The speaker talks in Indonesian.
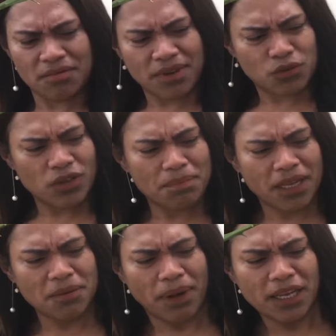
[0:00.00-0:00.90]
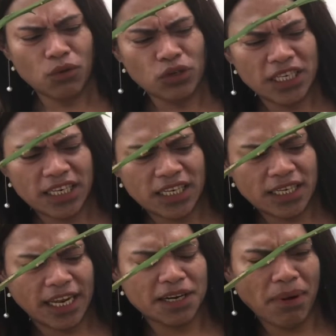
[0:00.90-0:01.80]
Maksudnya pagi-pagi
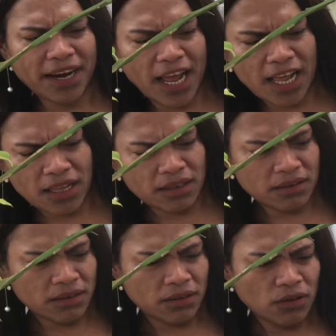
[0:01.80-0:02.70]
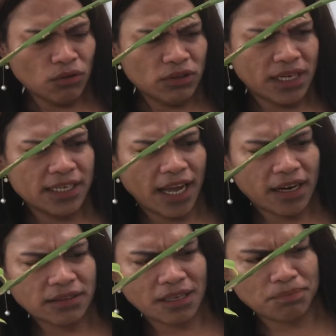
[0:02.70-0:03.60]
uni dari mana?
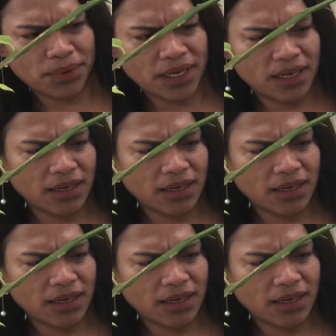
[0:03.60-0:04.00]
Keliaran sampai